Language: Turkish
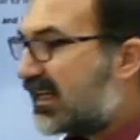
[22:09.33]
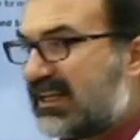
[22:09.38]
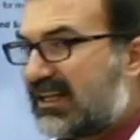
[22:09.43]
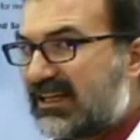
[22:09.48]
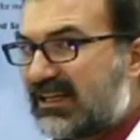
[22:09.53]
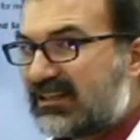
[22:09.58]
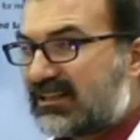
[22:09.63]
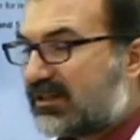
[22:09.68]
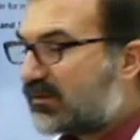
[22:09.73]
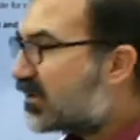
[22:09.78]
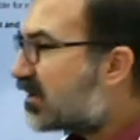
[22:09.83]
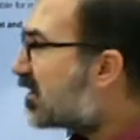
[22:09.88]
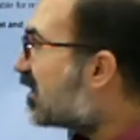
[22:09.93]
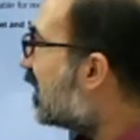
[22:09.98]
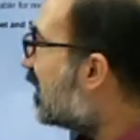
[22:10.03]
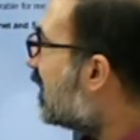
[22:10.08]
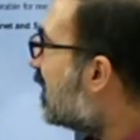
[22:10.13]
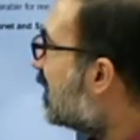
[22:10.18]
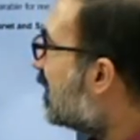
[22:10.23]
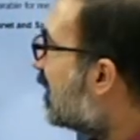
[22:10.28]
ilk etapta
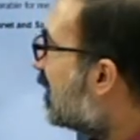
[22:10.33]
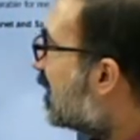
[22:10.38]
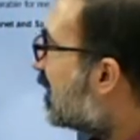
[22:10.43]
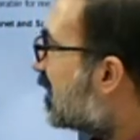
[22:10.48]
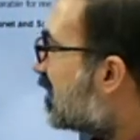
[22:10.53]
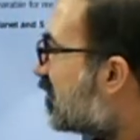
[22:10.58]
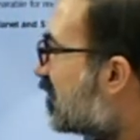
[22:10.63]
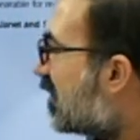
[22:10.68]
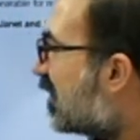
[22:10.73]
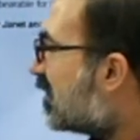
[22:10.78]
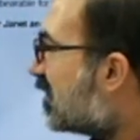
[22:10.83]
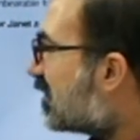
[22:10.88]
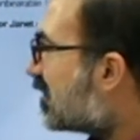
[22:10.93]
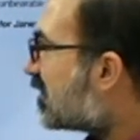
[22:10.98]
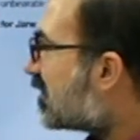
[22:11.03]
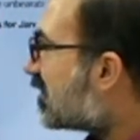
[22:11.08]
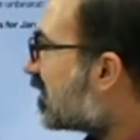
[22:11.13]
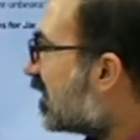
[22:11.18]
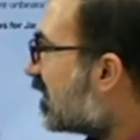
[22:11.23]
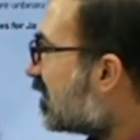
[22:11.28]
daha
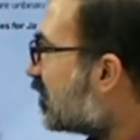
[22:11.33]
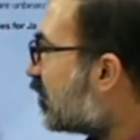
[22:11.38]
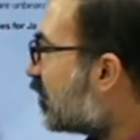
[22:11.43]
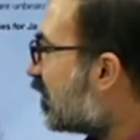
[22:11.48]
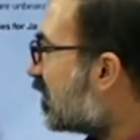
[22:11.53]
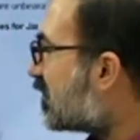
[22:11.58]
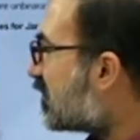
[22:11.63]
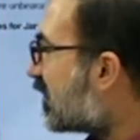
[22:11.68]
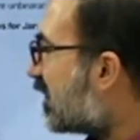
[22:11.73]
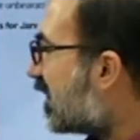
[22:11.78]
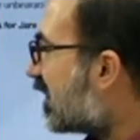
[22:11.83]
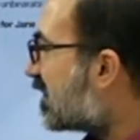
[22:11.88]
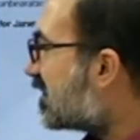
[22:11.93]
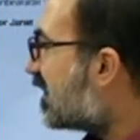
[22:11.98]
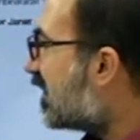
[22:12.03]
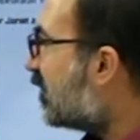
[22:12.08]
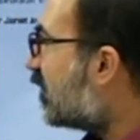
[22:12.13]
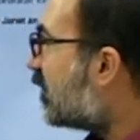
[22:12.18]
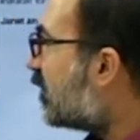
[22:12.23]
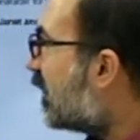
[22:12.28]
Janet'tan yola çıkarak
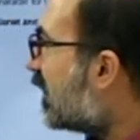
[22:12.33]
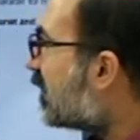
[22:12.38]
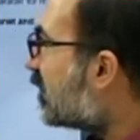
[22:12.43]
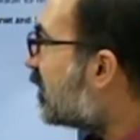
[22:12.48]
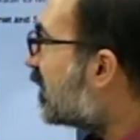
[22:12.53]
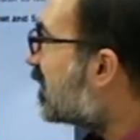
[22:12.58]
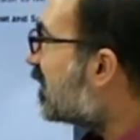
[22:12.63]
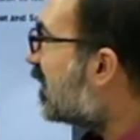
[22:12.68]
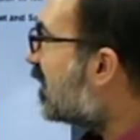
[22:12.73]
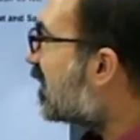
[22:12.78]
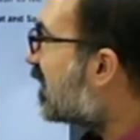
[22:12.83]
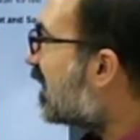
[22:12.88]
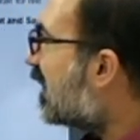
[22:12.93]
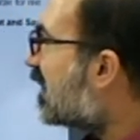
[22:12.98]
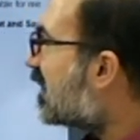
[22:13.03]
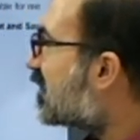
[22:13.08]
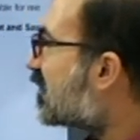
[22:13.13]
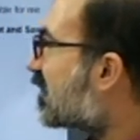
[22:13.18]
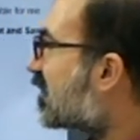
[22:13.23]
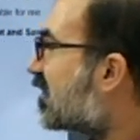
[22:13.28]
SEM'e bakmadan
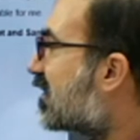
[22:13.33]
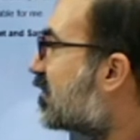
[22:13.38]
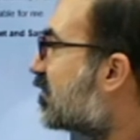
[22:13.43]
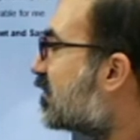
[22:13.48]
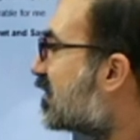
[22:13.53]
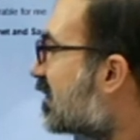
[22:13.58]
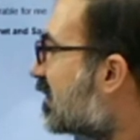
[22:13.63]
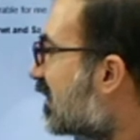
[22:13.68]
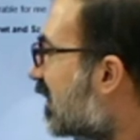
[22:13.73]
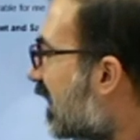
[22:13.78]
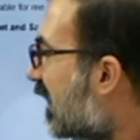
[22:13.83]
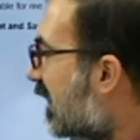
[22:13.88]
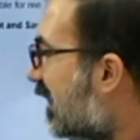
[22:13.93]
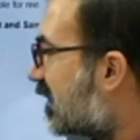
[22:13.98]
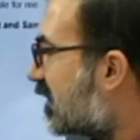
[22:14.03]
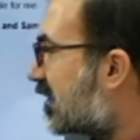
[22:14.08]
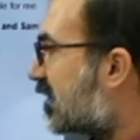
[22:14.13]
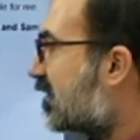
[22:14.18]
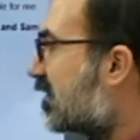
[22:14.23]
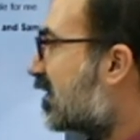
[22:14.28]
ilk şıklarımızı
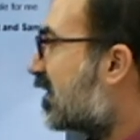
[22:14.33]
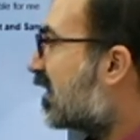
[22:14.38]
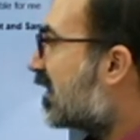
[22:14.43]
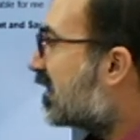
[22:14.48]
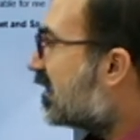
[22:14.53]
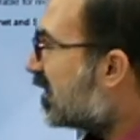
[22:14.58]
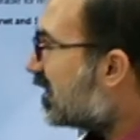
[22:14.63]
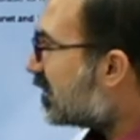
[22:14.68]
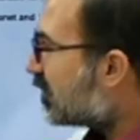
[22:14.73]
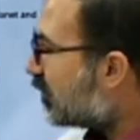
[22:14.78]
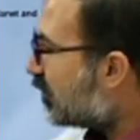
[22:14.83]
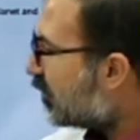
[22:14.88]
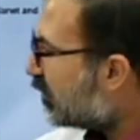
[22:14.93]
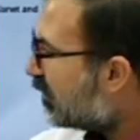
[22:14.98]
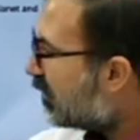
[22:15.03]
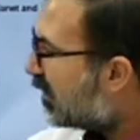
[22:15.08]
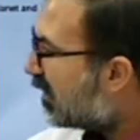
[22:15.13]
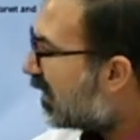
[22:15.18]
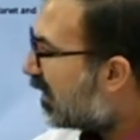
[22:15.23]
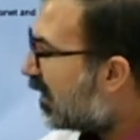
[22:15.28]
eledik. Nedir
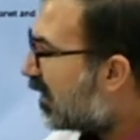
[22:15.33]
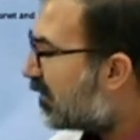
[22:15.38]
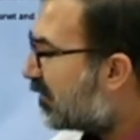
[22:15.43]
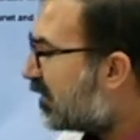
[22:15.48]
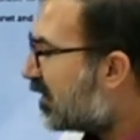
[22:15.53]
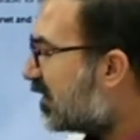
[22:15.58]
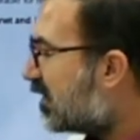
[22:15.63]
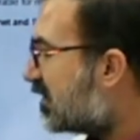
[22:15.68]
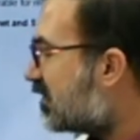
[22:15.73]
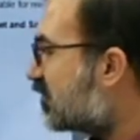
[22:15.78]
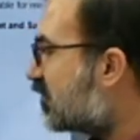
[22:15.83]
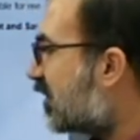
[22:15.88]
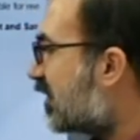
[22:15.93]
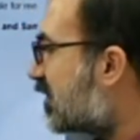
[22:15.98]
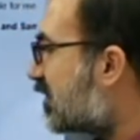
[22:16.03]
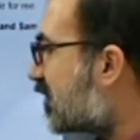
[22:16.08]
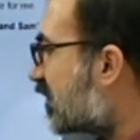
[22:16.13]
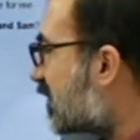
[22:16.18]
o? A ve C